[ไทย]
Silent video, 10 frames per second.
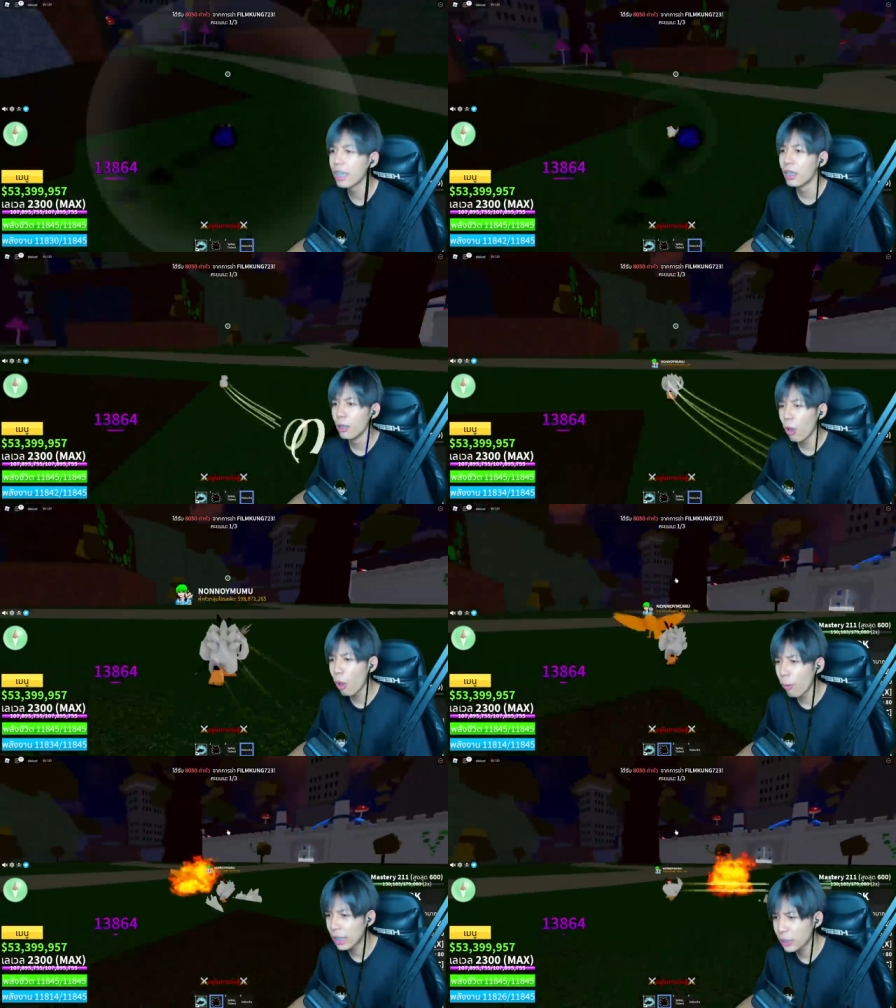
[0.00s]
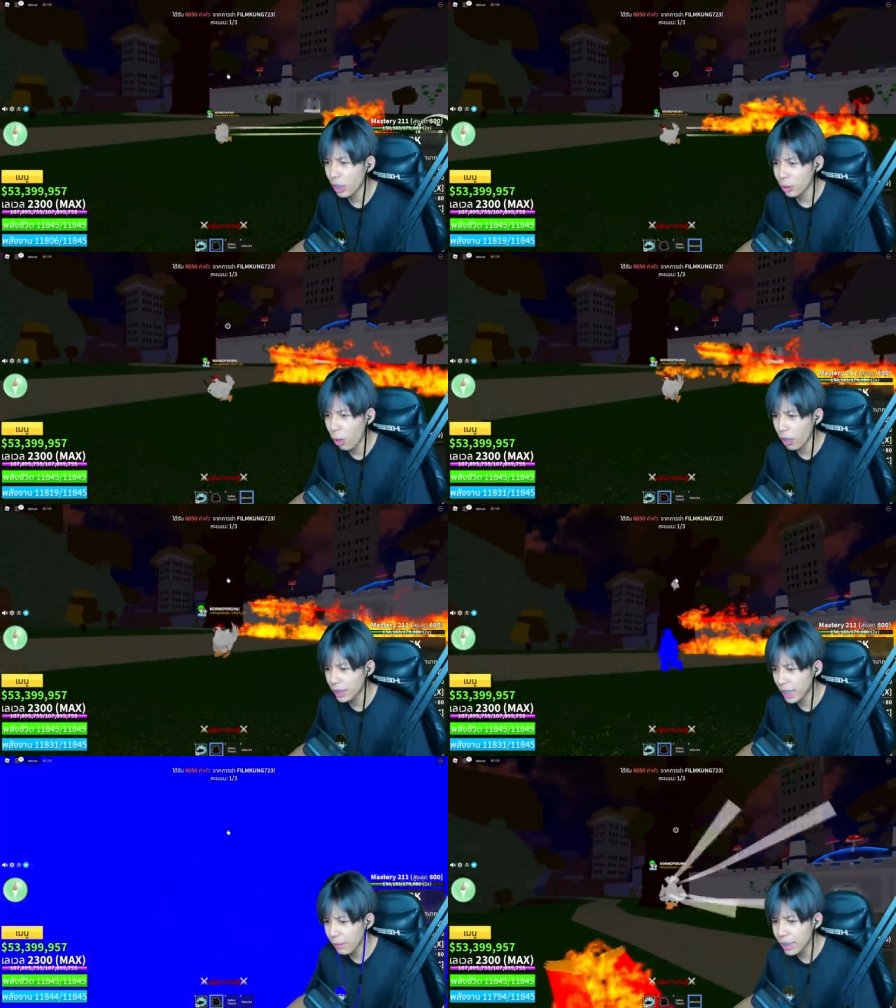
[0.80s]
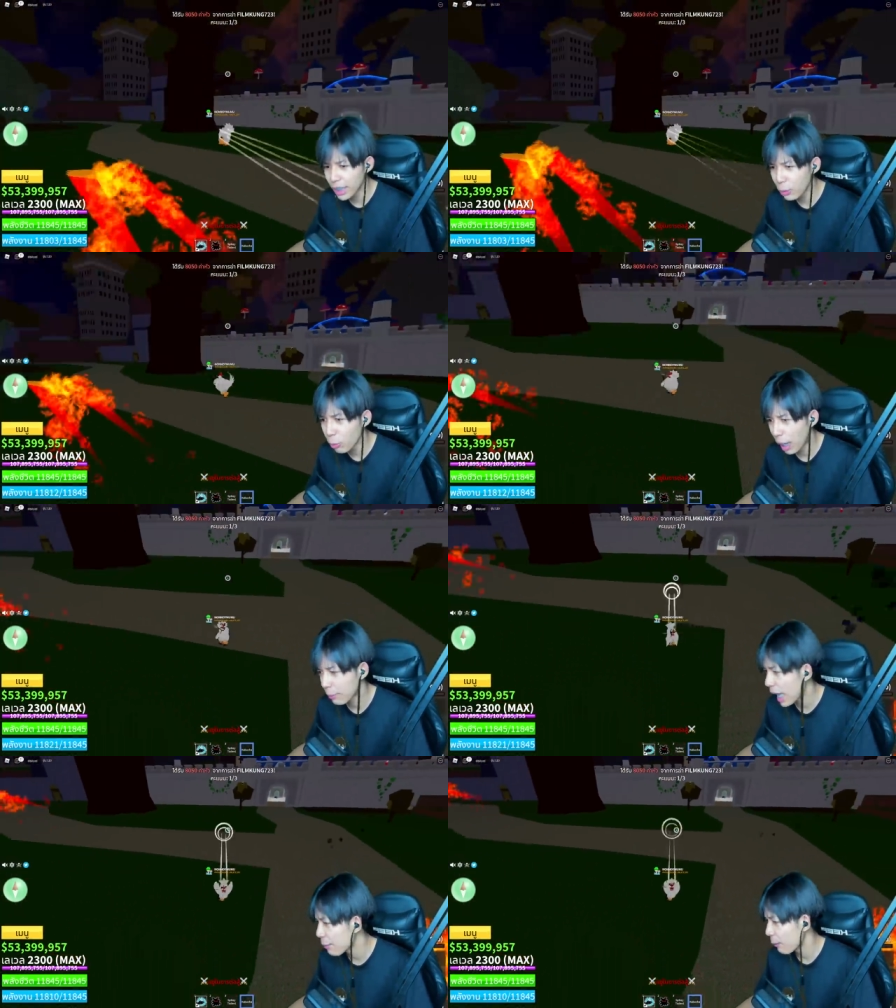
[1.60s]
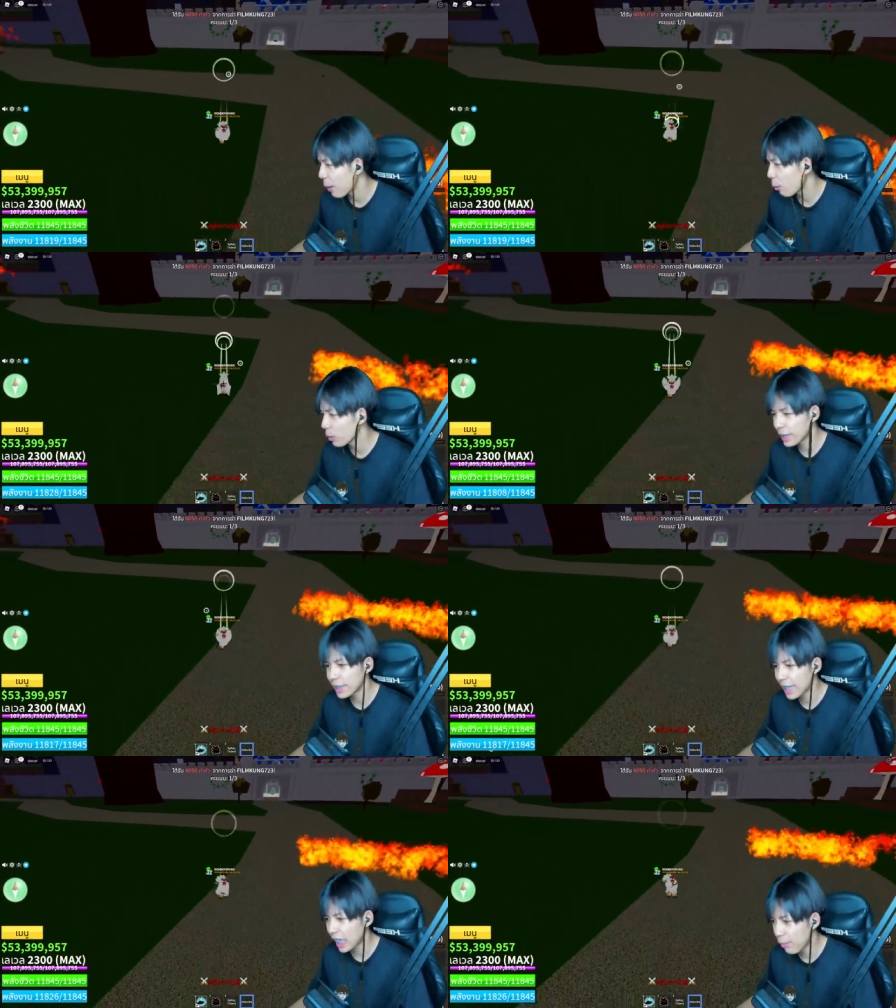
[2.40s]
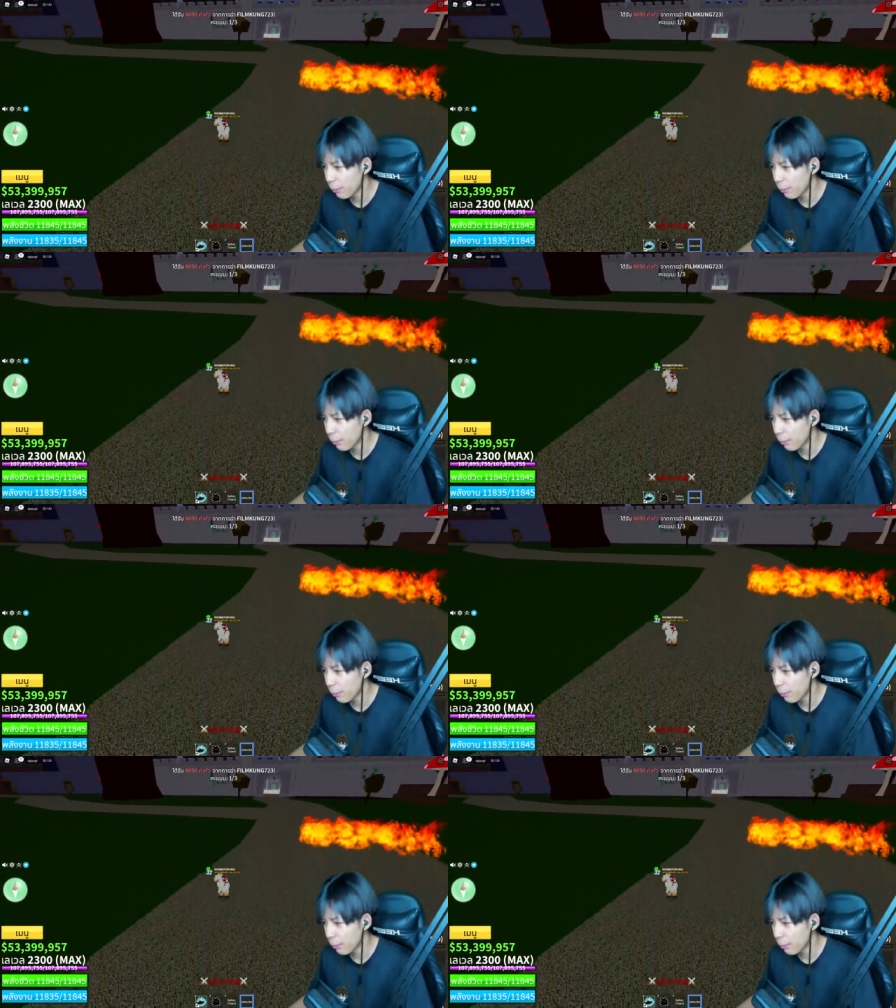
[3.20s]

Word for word: โอ้วันช็อตของจริงเมื่อกี้นี่กูทำหน้าแบบว่าโคตรจริงจังเลยแบบ